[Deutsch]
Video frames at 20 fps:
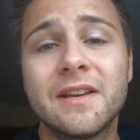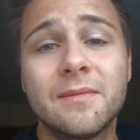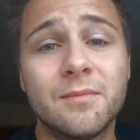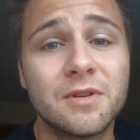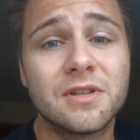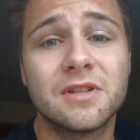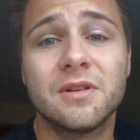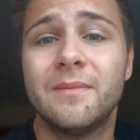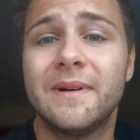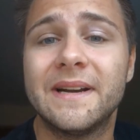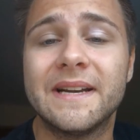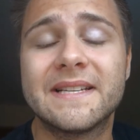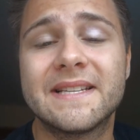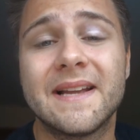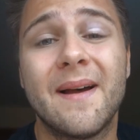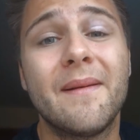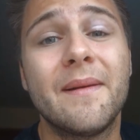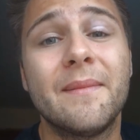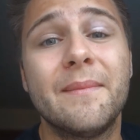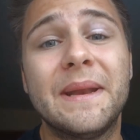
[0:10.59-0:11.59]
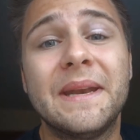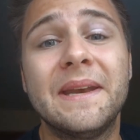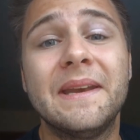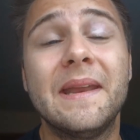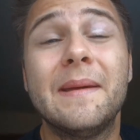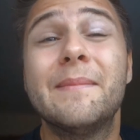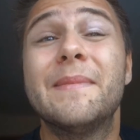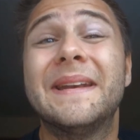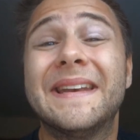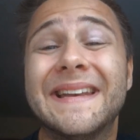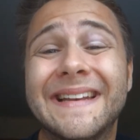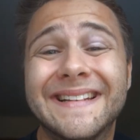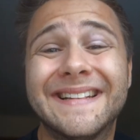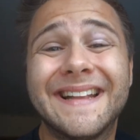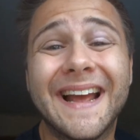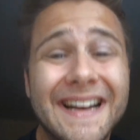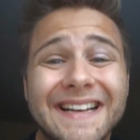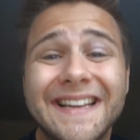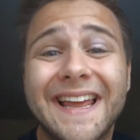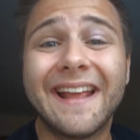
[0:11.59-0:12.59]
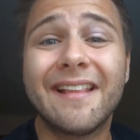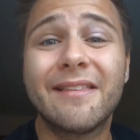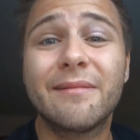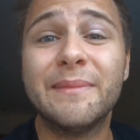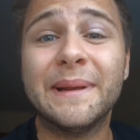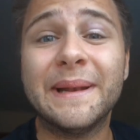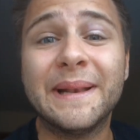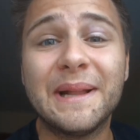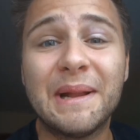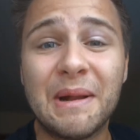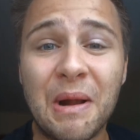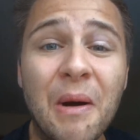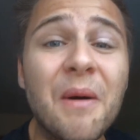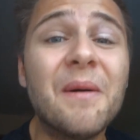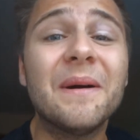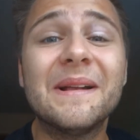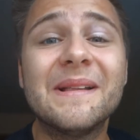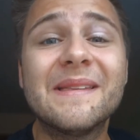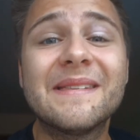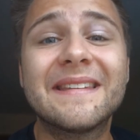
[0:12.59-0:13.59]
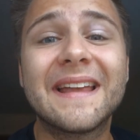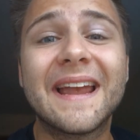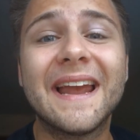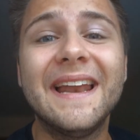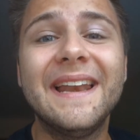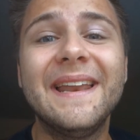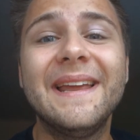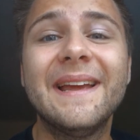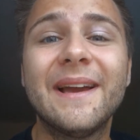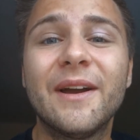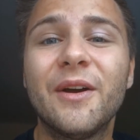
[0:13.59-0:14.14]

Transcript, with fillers: Ich muss noch meine Supplement nehmen, denn dann geht's mit dem Koch ins Training.